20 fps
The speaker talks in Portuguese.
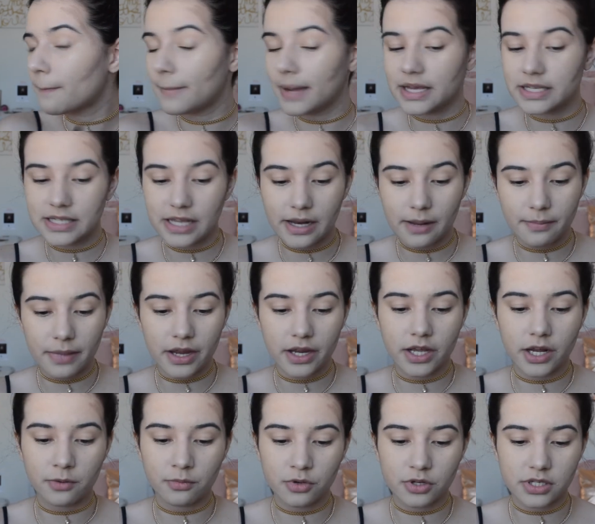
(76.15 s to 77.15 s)
mas ele é bem
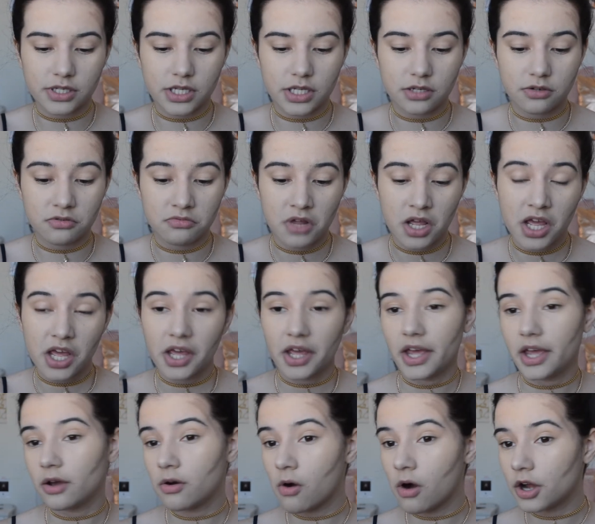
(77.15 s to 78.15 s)
cremosinho,
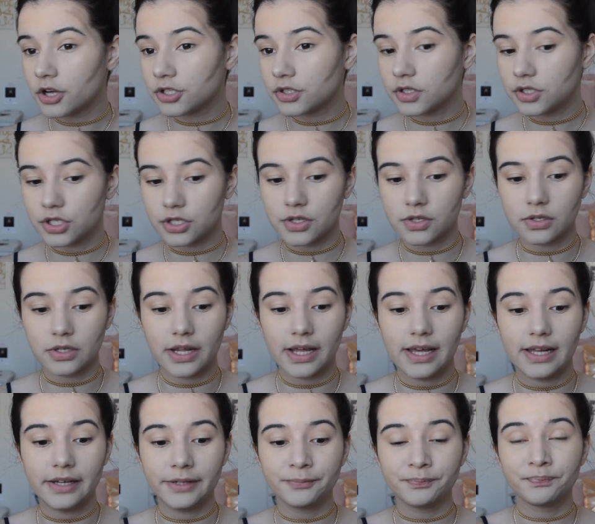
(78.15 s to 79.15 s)
eu gosto disso
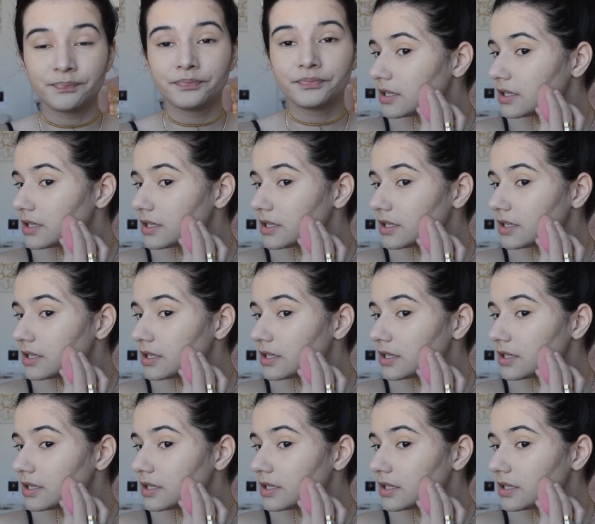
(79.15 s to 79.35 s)
nele.